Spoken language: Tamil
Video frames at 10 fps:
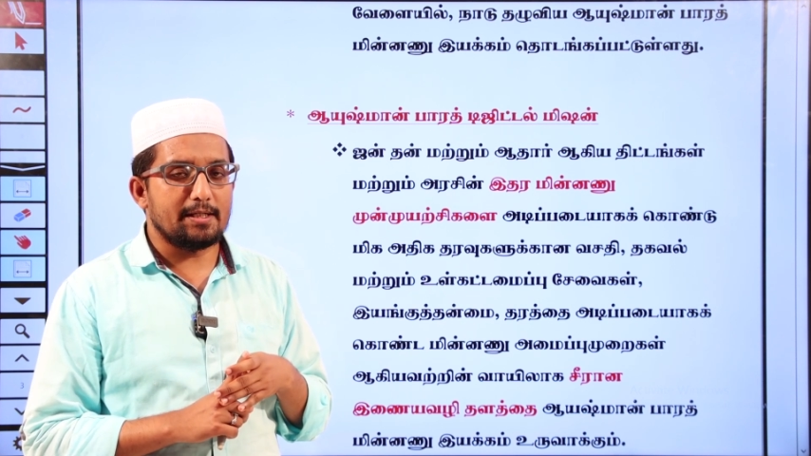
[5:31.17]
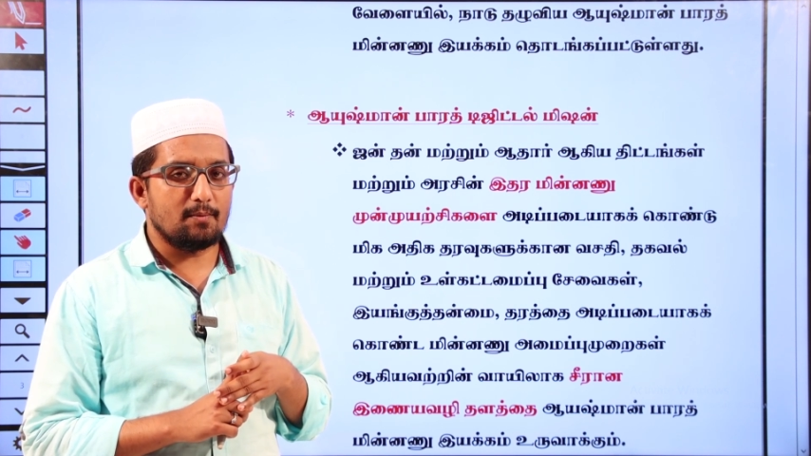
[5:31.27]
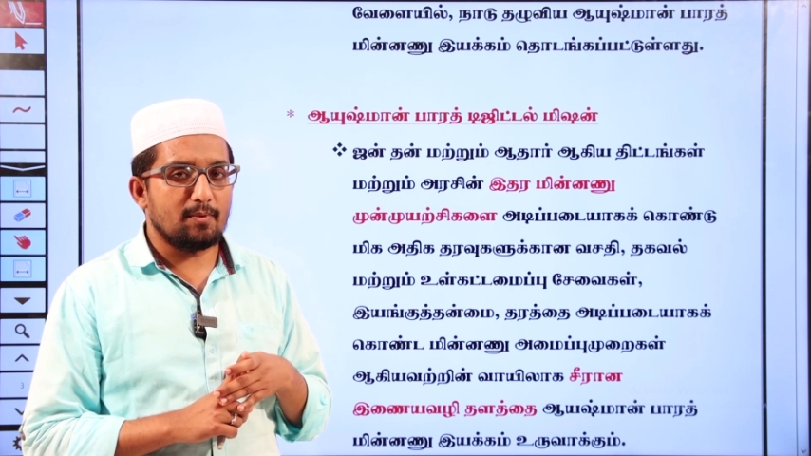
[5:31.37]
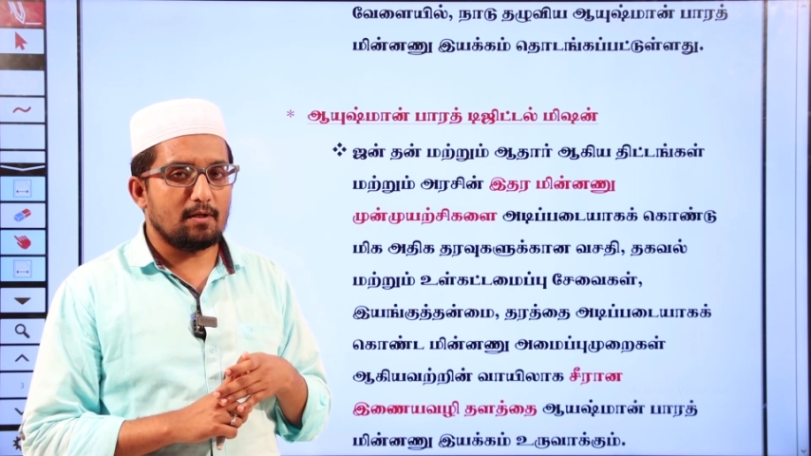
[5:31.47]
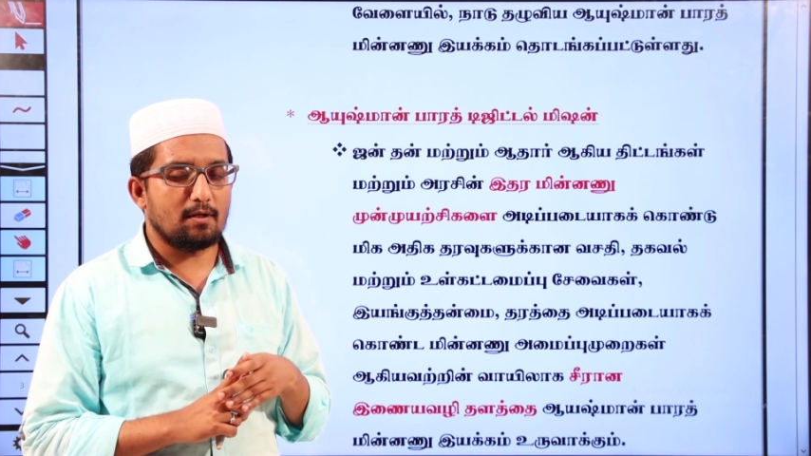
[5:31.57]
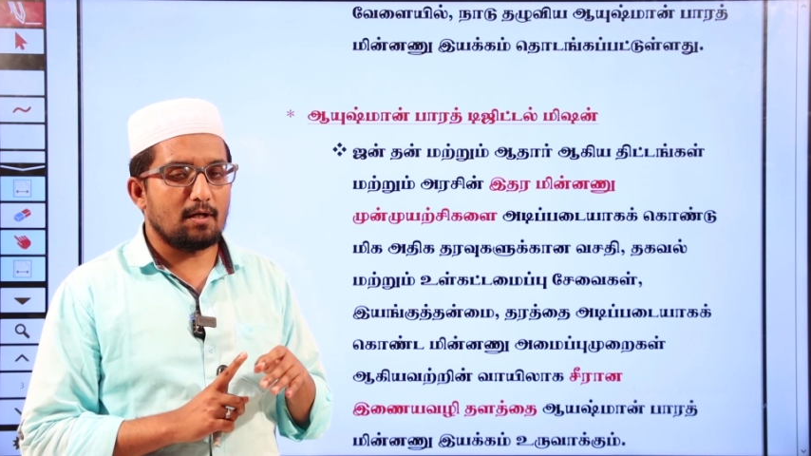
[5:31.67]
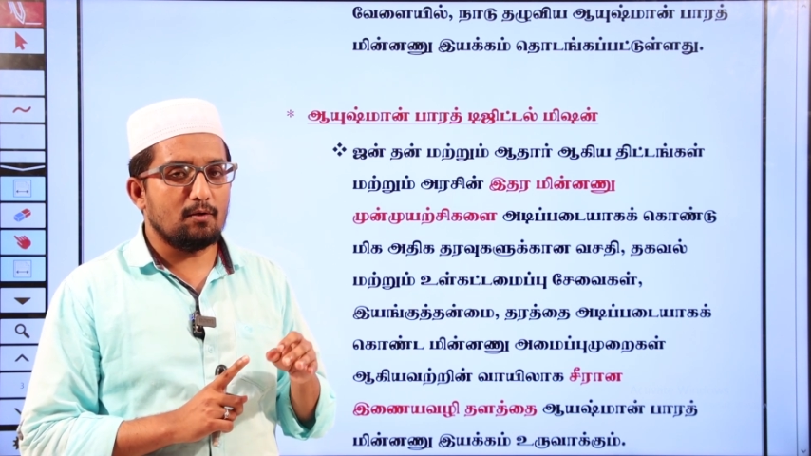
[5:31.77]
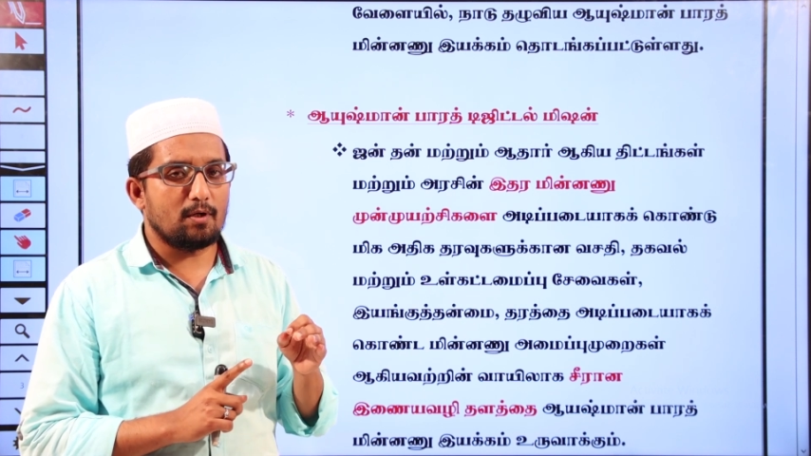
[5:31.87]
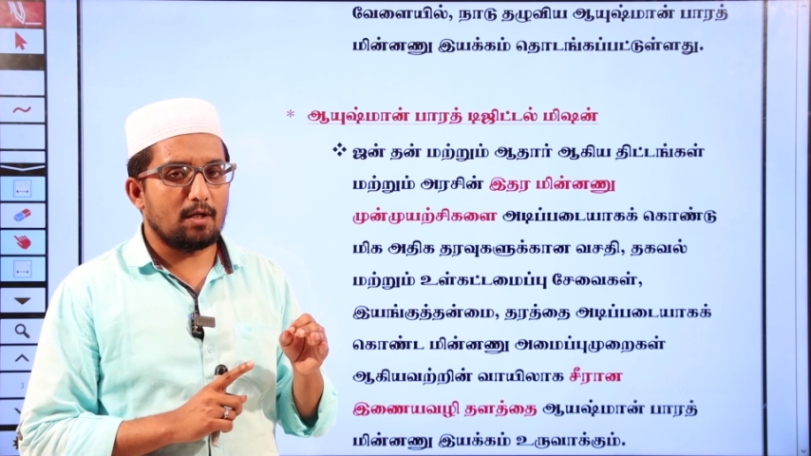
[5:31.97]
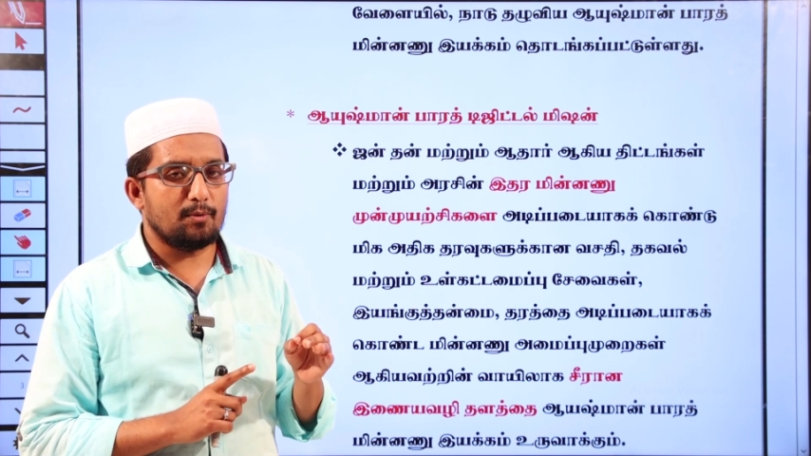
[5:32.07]

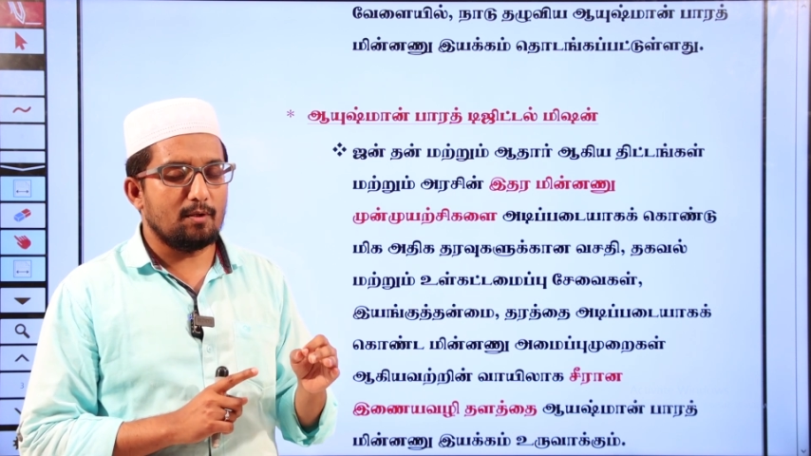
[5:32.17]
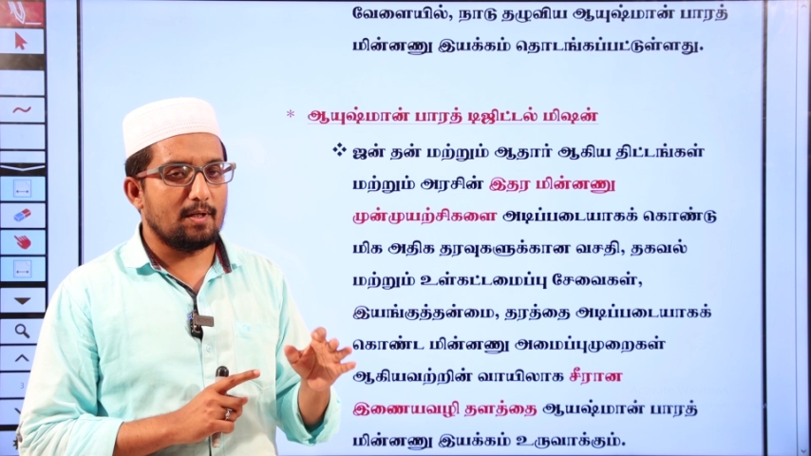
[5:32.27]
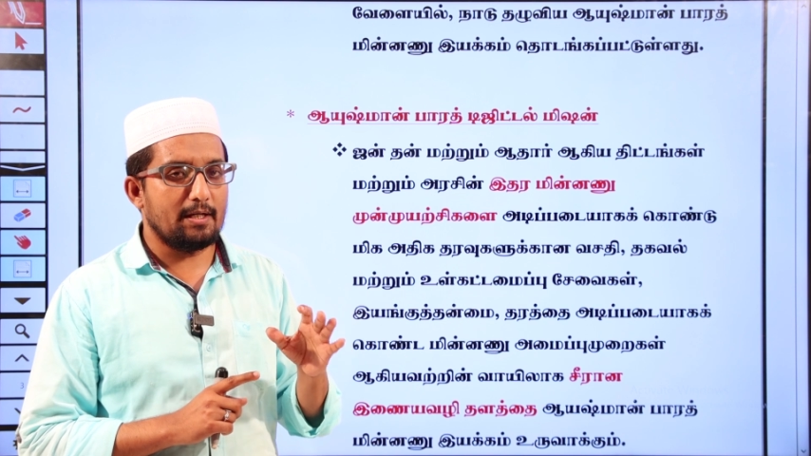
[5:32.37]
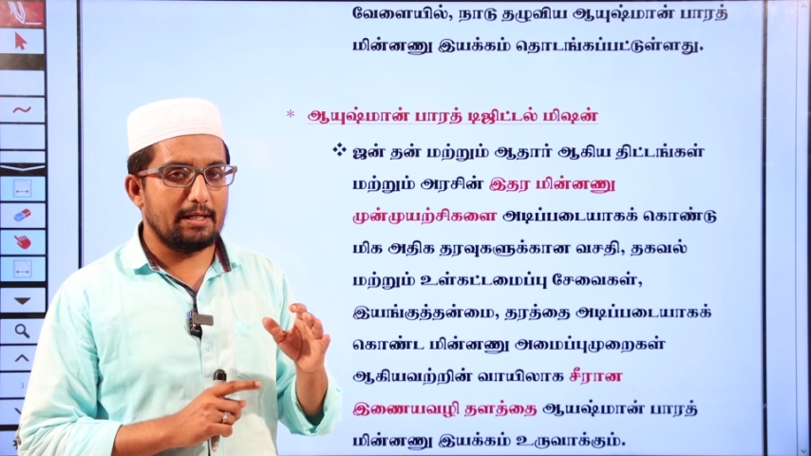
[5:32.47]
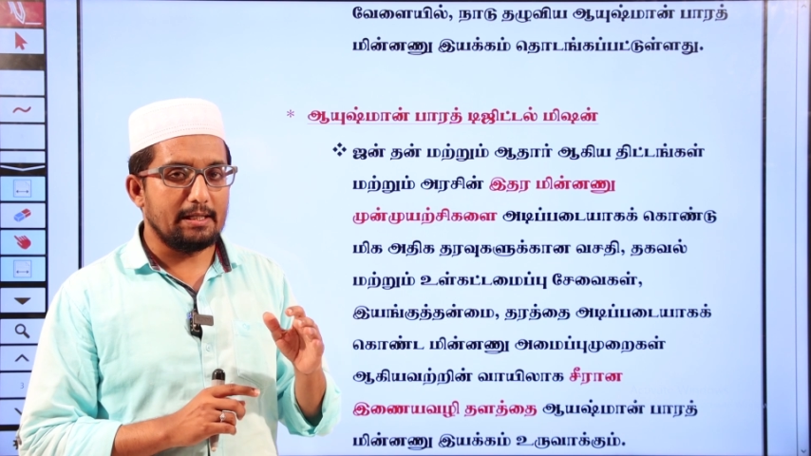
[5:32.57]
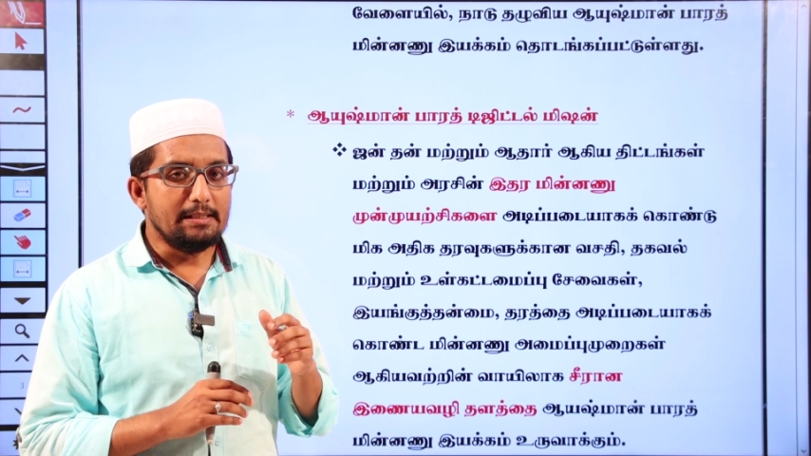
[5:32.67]
இணைப்பதற்கான ஒரு அற்புதமான